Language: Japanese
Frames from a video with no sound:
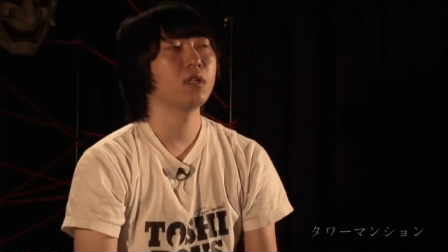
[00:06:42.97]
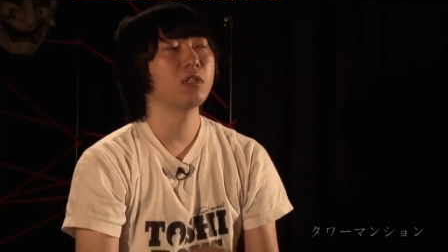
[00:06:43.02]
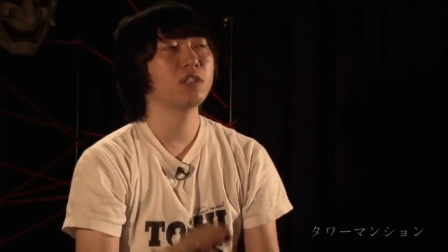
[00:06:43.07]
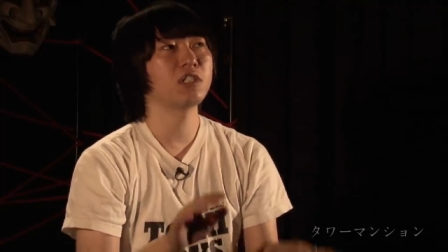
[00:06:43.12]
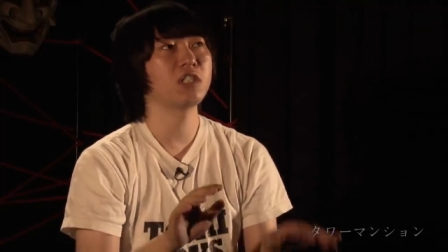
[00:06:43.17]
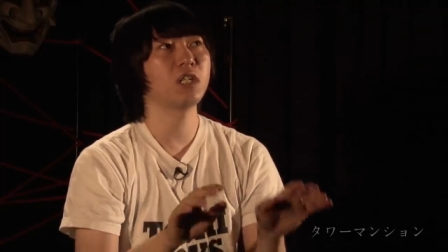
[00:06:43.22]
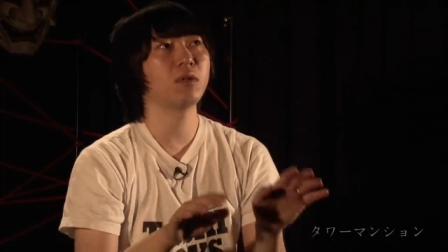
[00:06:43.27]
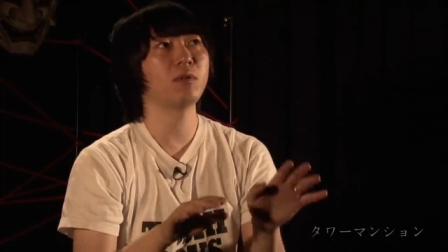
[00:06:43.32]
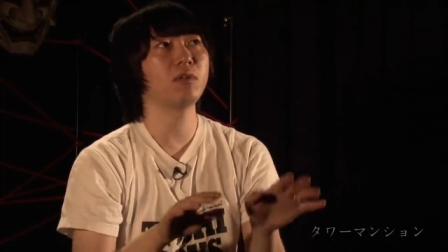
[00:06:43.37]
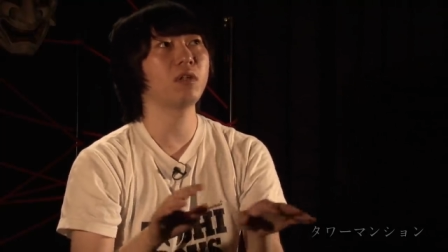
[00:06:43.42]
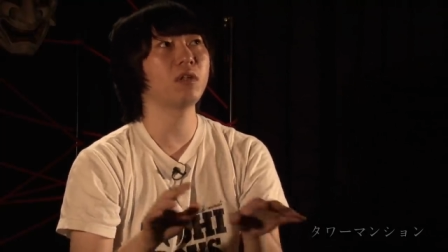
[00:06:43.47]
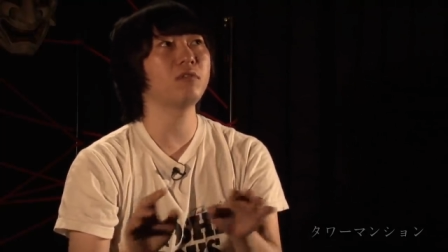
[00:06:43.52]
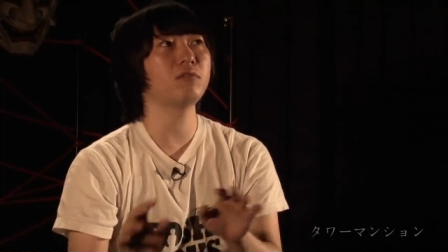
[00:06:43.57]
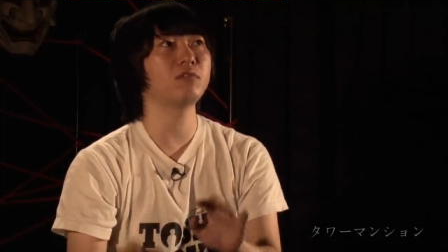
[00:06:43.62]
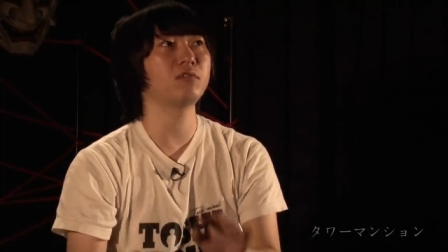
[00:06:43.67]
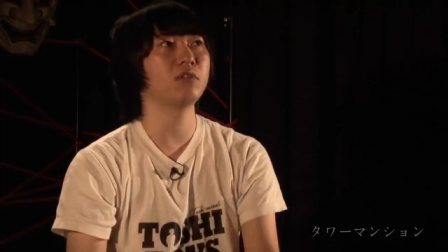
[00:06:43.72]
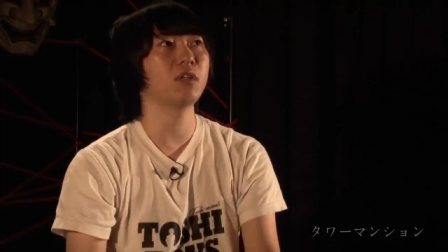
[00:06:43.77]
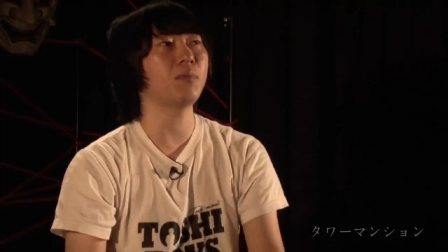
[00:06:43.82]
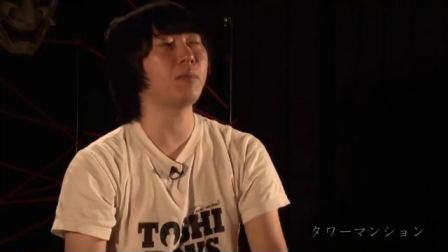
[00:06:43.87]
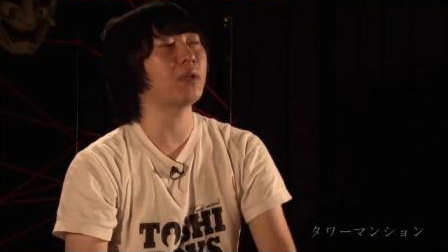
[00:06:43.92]
調べてるん
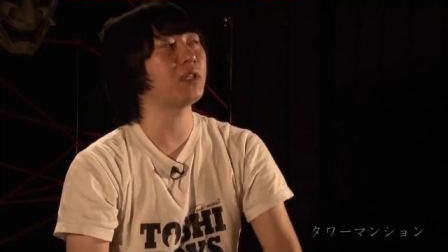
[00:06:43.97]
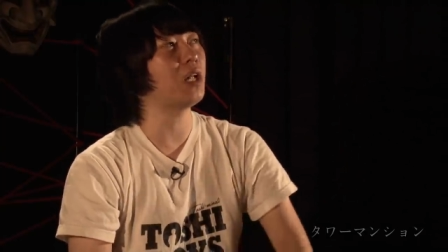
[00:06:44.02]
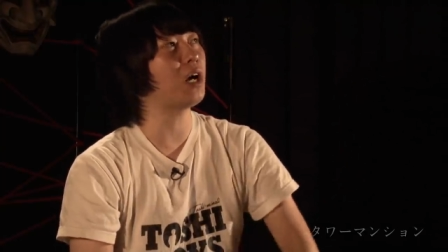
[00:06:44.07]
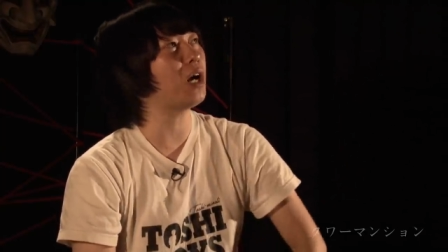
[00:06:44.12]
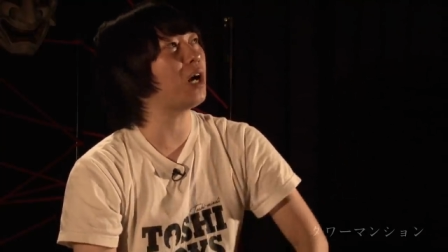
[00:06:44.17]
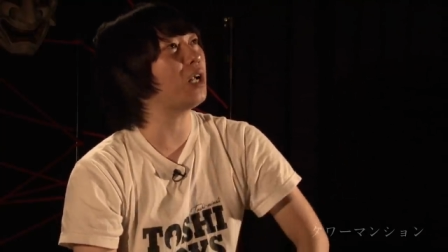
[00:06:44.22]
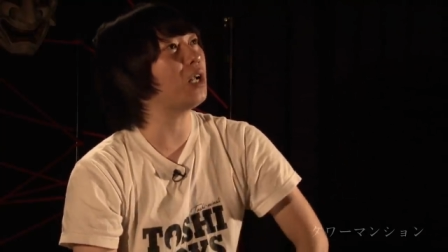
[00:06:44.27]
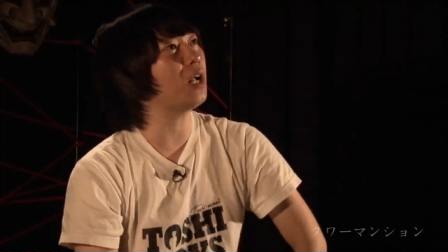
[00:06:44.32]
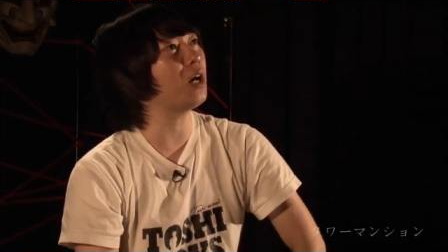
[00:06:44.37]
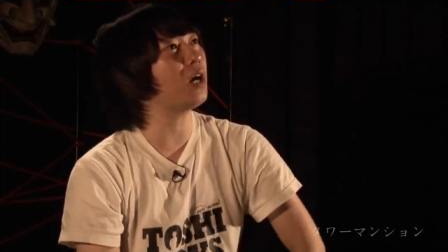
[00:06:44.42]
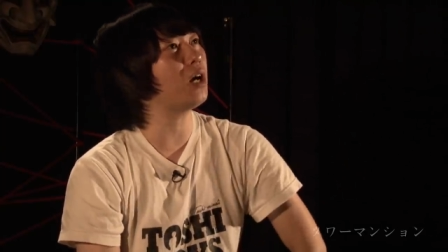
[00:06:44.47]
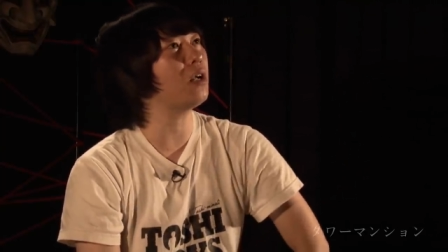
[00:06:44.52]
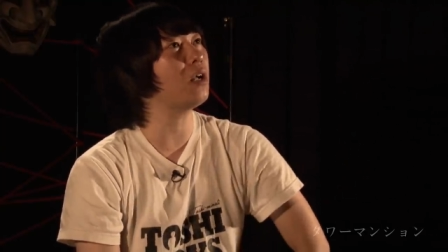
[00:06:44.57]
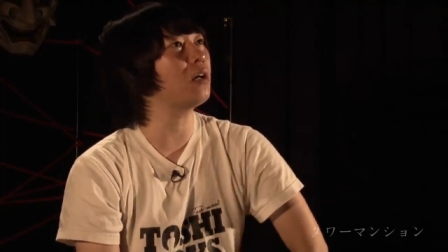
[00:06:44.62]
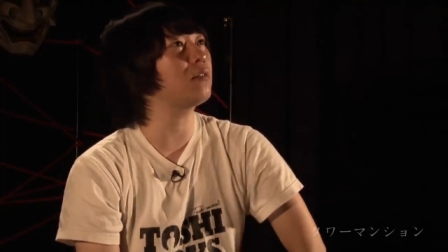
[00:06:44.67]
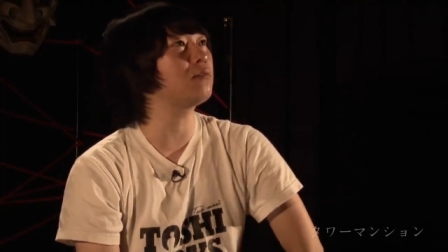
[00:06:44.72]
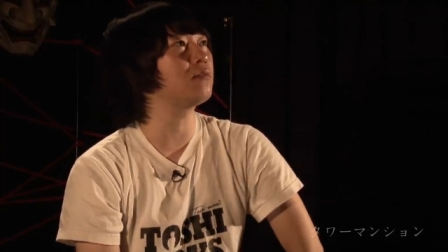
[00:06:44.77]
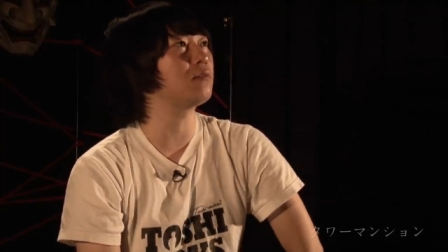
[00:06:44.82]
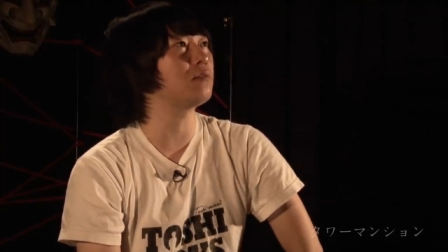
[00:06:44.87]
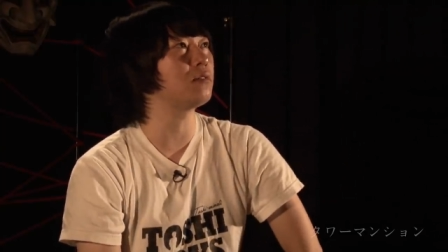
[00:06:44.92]
ですけどやっぱなかなか
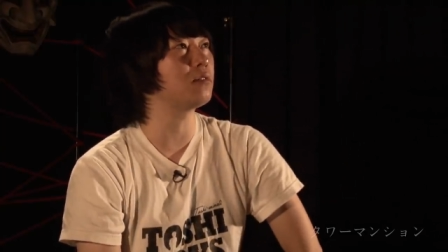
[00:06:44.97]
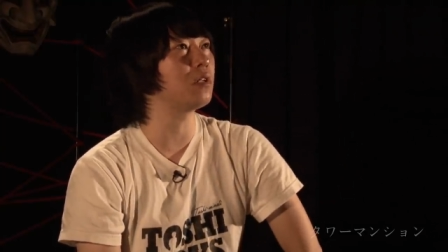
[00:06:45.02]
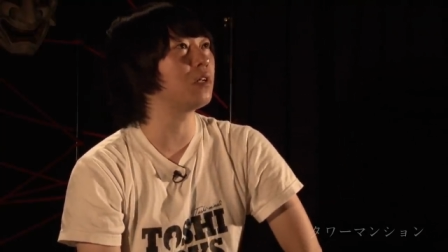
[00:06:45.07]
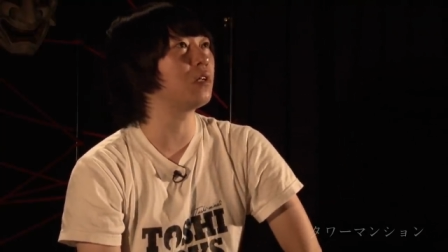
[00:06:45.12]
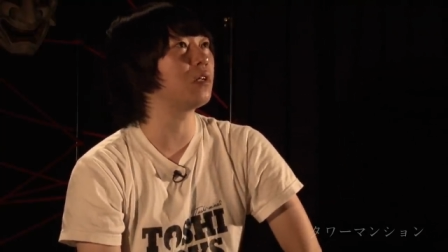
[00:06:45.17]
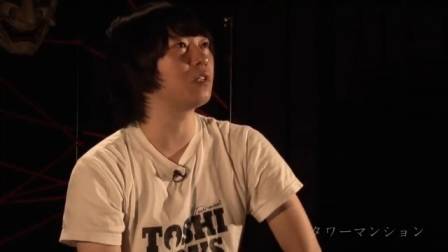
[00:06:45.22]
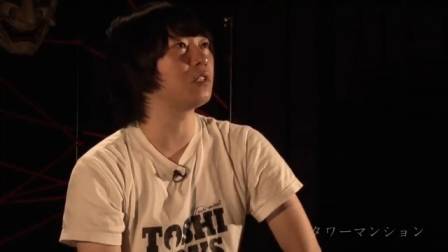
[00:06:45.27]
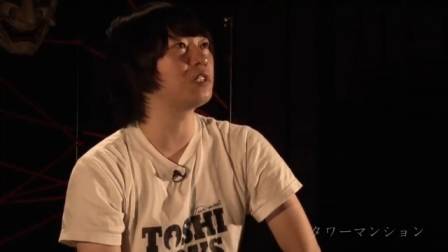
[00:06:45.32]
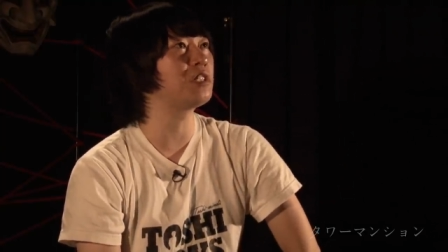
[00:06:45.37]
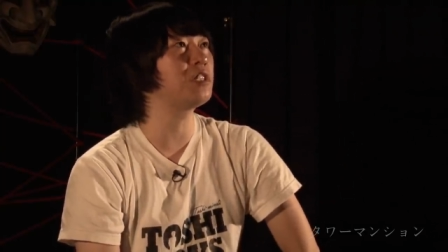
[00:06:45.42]
なくって、